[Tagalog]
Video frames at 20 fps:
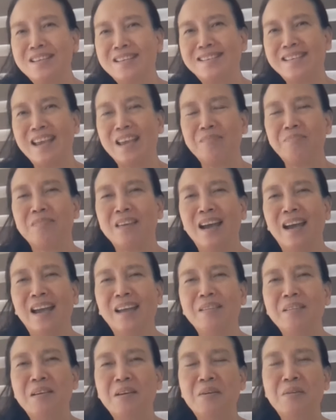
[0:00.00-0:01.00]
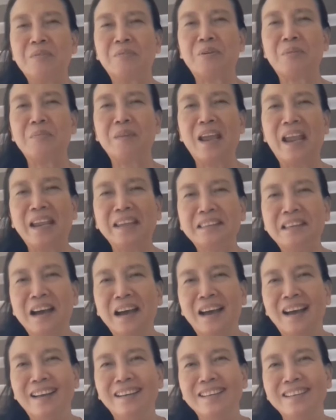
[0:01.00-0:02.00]
at the same time from
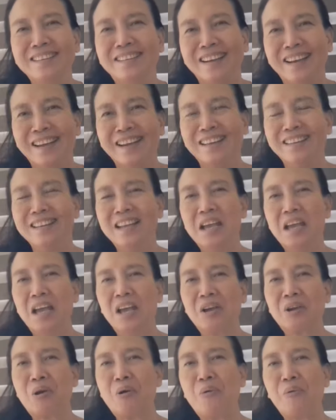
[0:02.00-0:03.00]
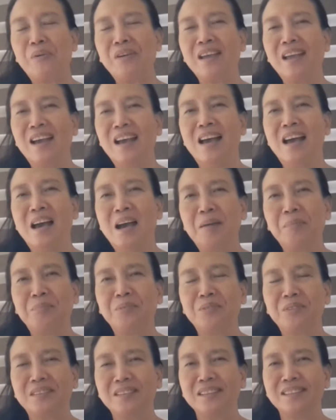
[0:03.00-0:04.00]
800 going up
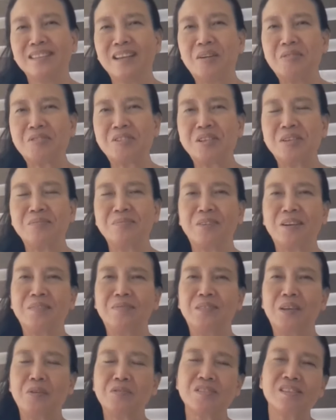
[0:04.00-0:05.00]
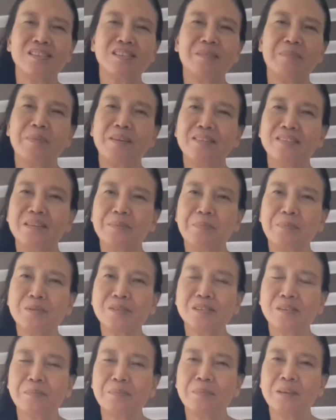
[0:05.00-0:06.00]
to 3,000, 5,000, depende po
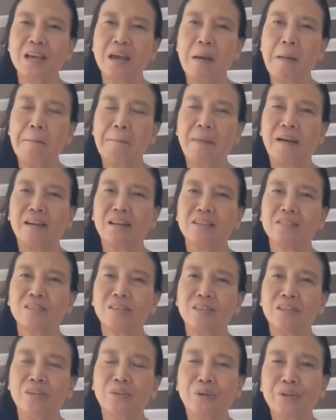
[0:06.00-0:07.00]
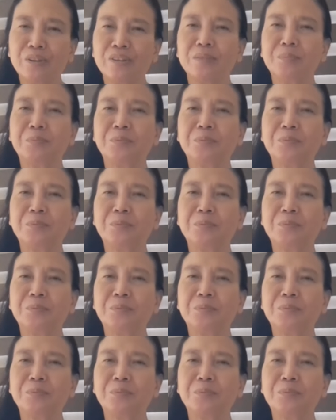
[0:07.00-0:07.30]
sa parlor na